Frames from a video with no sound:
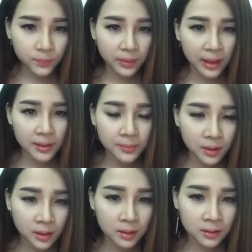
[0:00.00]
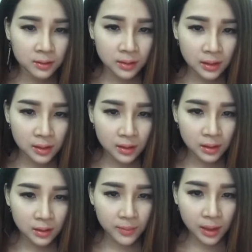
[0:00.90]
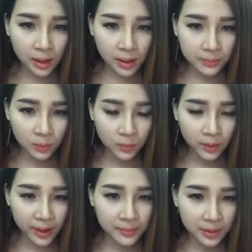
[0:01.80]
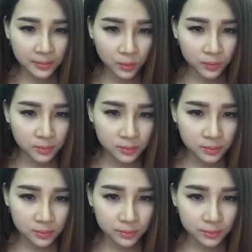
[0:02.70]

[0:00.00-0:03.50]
Em có thể cho chị biết là mụn của em là mụn